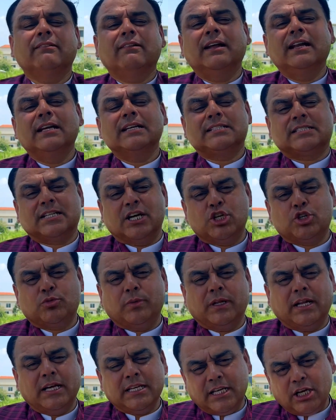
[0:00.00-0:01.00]
वाले स्टेज
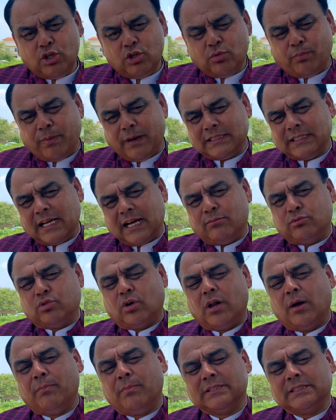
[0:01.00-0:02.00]
में ना ये जो पैसा आप थोड़ा